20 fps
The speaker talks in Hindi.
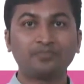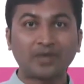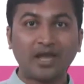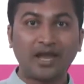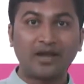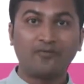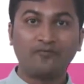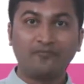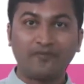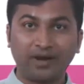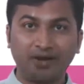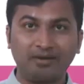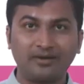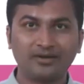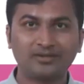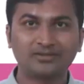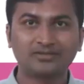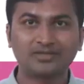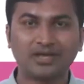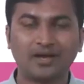एंड वेंडर
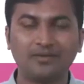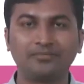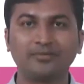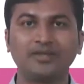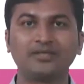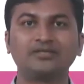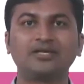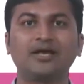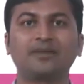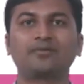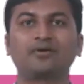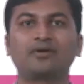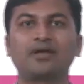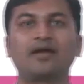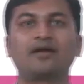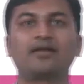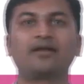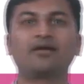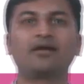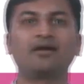सामने से आपको क्या
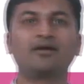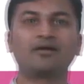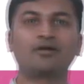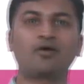करेगा